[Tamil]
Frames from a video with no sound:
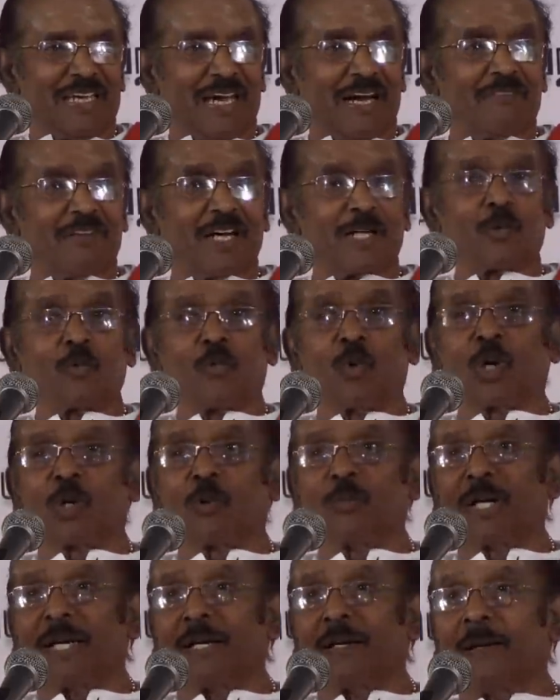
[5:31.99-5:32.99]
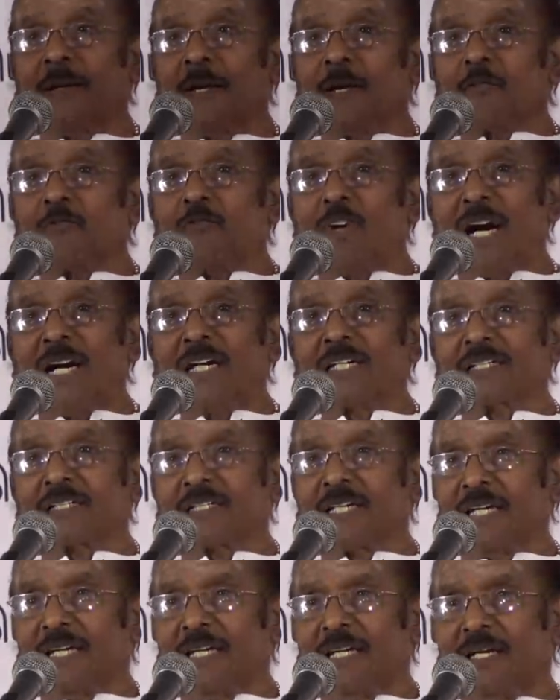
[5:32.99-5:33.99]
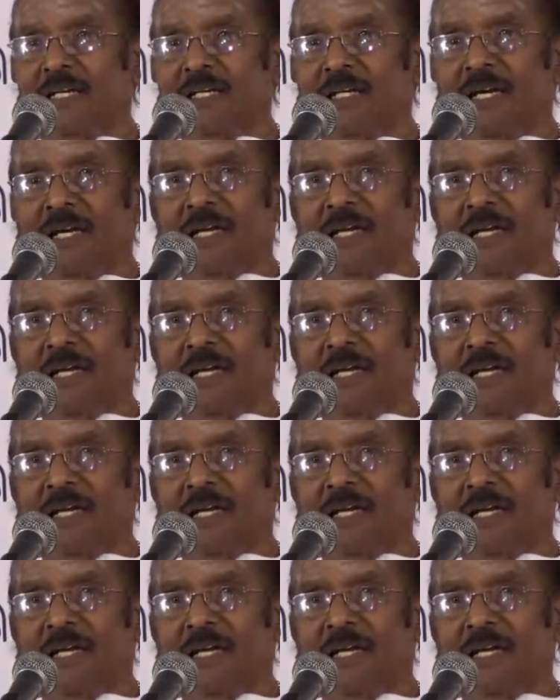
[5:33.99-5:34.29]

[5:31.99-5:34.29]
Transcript: எவன் ஒருவன் வாழ்க்கையில்